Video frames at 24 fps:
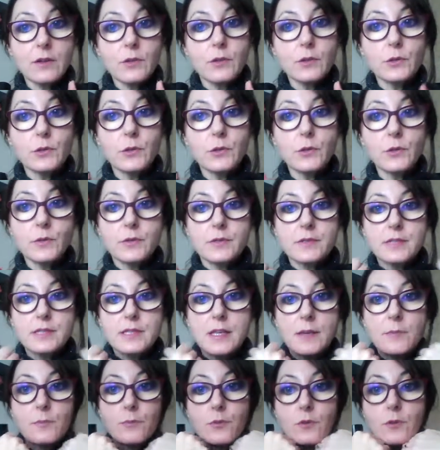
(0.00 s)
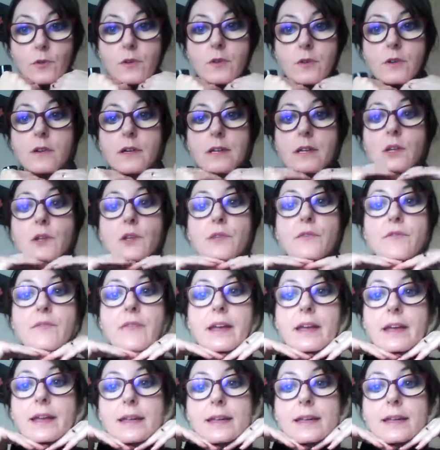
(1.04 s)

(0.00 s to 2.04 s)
connu. C'est pour l'effet